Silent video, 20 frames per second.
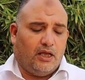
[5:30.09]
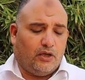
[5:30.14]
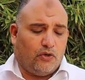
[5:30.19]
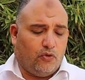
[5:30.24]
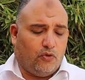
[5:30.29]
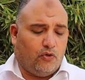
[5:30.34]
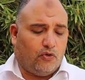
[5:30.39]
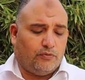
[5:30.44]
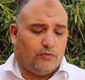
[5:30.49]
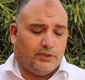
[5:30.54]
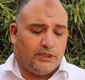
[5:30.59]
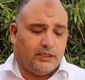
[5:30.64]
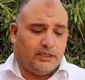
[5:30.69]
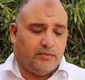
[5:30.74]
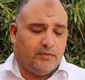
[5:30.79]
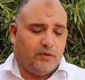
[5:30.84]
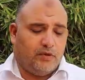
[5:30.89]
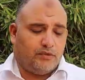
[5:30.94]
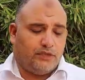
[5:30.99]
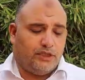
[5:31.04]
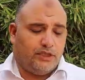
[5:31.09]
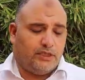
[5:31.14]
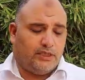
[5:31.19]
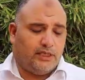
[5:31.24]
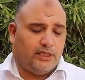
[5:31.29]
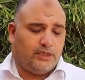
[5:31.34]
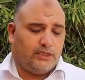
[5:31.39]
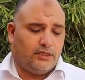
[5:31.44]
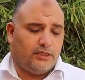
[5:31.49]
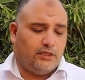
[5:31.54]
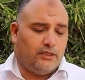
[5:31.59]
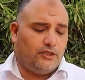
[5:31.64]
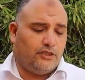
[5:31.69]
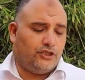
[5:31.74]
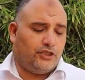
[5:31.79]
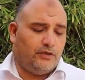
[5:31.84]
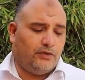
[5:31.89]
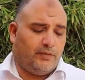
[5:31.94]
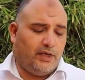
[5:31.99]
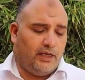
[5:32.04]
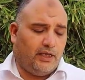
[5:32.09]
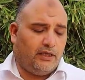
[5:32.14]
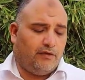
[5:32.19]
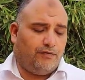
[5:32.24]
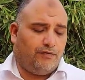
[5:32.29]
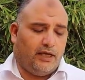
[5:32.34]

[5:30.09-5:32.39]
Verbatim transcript: النهوض بالتنمية والتجهيزات الاجتماعية